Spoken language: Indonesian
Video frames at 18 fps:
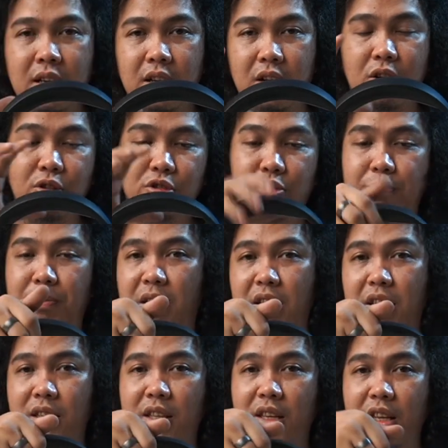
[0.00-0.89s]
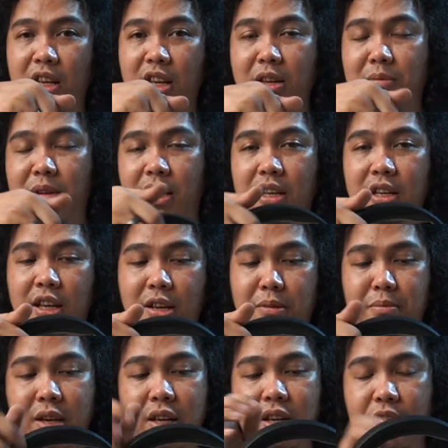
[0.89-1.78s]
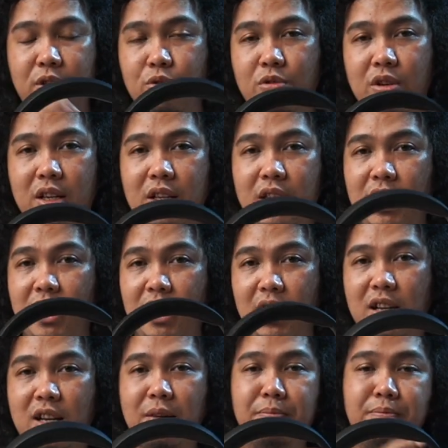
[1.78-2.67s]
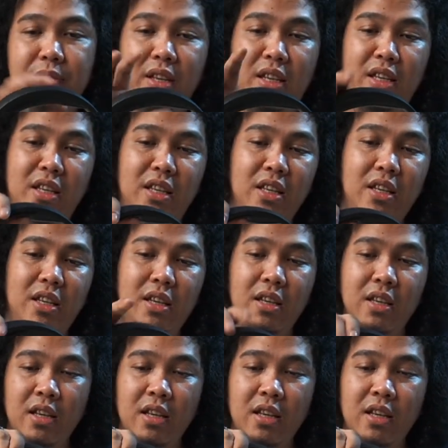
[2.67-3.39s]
Nah kalau untuk paddingnya sendiri di bagian headband dan juga di ear cupnya ini